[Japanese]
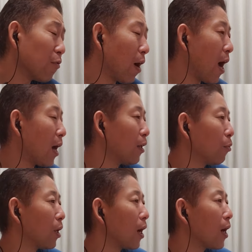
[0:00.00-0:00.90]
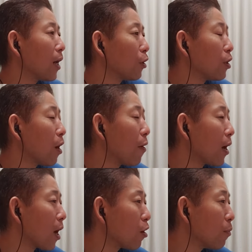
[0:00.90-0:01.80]
わあでも高いけど柔
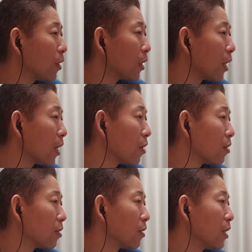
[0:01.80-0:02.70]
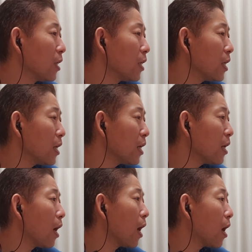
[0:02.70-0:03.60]
らかくまだね。い
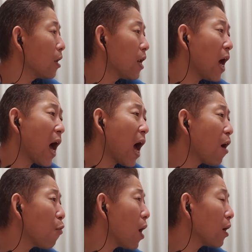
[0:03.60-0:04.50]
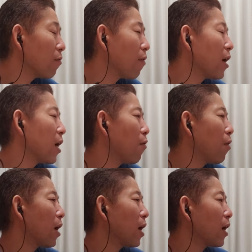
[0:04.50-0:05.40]
いなわ、わ、柔
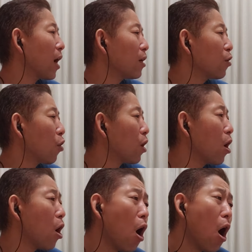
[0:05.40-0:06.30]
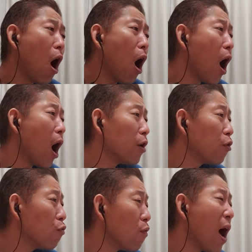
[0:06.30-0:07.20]
らかい子。
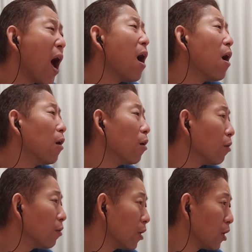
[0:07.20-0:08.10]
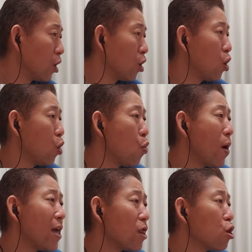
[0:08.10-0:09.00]
Hard w
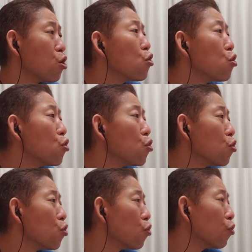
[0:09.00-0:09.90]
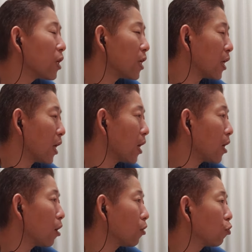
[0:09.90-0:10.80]
i t h you. 綺麗
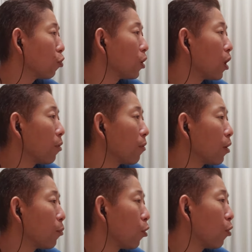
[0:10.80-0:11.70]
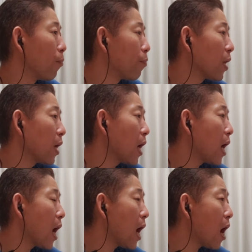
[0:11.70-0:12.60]
な発想ね、花丸さんも。
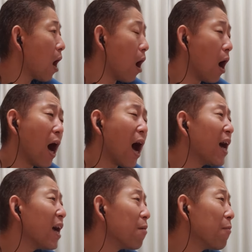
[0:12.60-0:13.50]
さあ、